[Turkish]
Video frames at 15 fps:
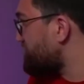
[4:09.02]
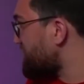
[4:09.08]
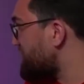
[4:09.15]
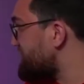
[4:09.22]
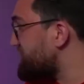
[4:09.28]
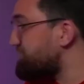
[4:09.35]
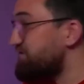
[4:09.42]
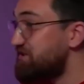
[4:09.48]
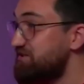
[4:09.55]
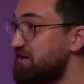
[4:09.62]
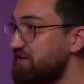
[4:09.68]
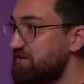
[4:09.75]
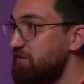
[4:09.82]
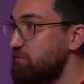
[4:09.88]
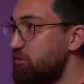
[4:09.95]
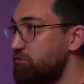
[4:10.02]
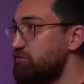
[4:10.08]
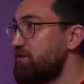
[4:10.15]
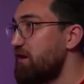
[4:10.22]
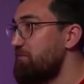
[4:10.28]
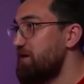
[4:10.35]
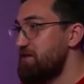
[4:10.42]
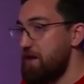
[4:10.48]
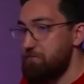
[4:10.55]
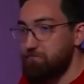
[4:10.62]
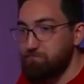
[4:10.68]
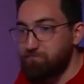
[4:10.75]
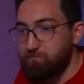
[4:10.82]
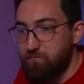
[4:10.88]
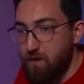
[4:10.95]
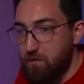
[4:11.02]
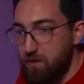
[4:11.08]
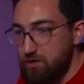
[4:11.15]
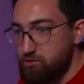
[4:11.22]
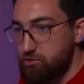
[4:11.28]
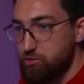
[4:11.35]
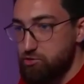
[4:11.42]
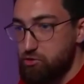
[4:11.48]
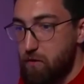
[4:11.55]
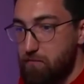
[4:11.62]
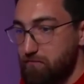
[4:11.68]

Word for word: 22 dakika mı oldu? Tamam hadi. Başlıyoruz.